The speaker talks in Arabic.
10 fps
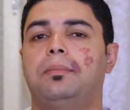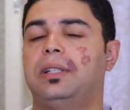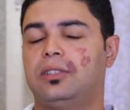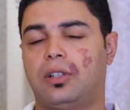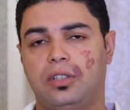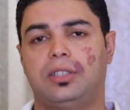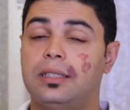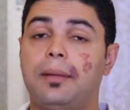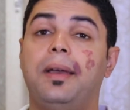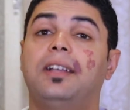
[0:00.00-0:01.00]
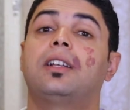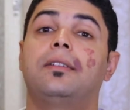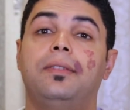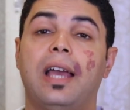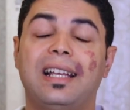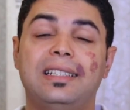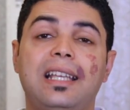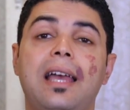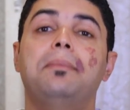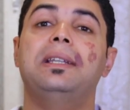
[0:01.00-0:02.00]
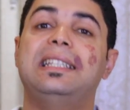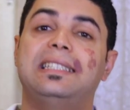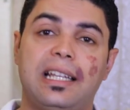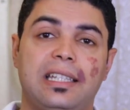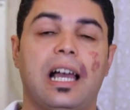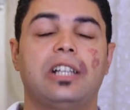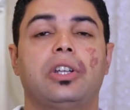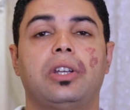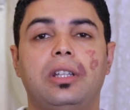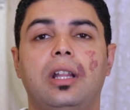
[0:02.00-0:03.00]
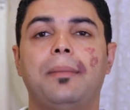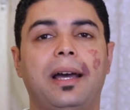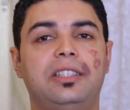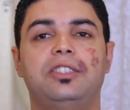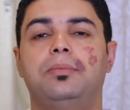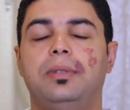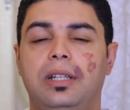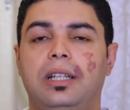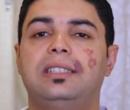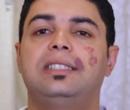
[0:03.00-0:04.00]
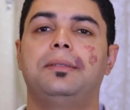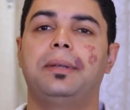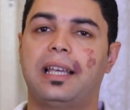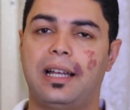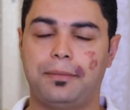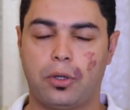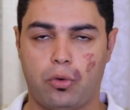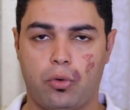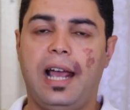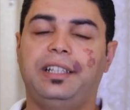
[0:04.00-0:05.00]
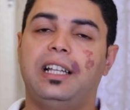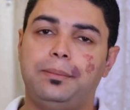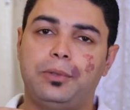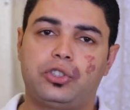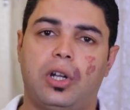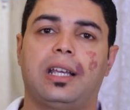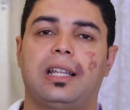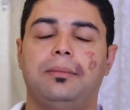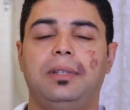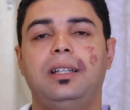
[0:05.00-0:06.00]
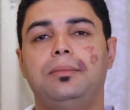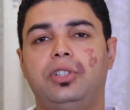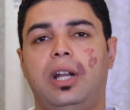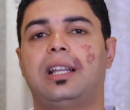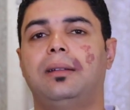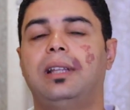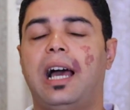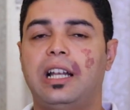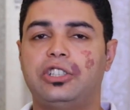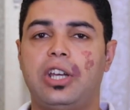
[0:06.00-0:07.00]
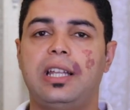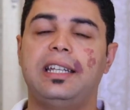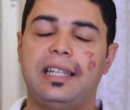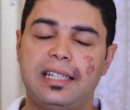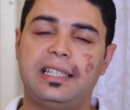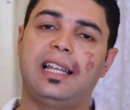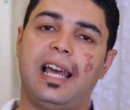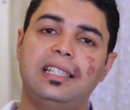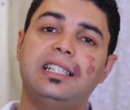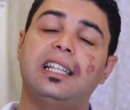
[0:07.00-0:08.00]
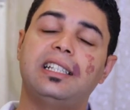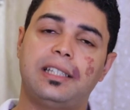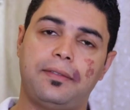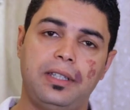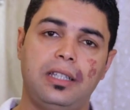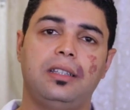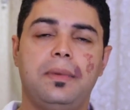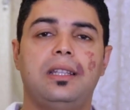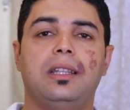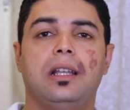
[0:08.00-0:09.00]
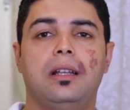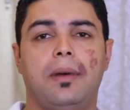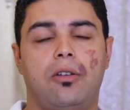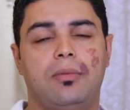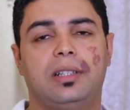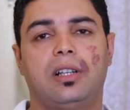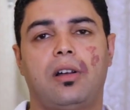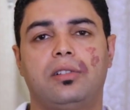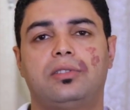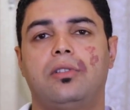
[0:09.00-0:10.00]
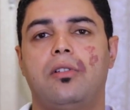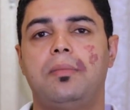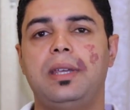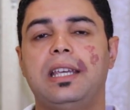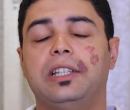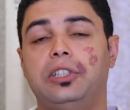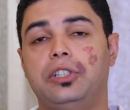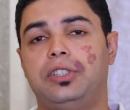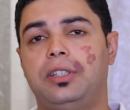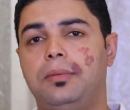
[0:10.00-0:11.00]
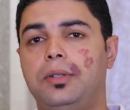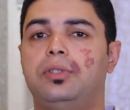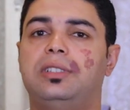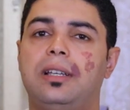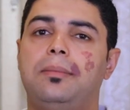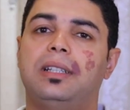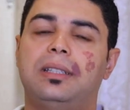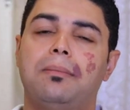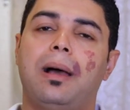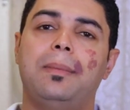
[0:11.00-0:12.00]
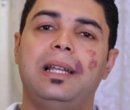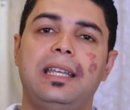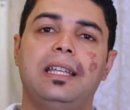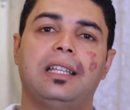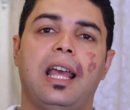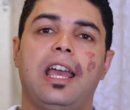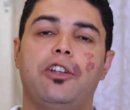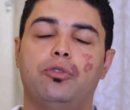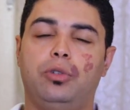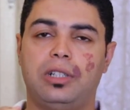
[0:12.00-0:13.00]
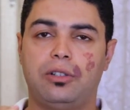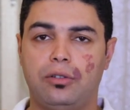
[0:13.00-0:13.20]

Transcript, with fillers: بالانترنت ده بيحصل في أجزاء من الثانيه عشان كده محدش بيحس بالكلام ده كله احنا ليه بنشرح الكلام ده احنا بنشرح الكلام ده علشان الناس اللي عايزه تستفيد من المعلومات الخاصه بالدي اتش سي بي وازاي بيتم عمليه انه احنا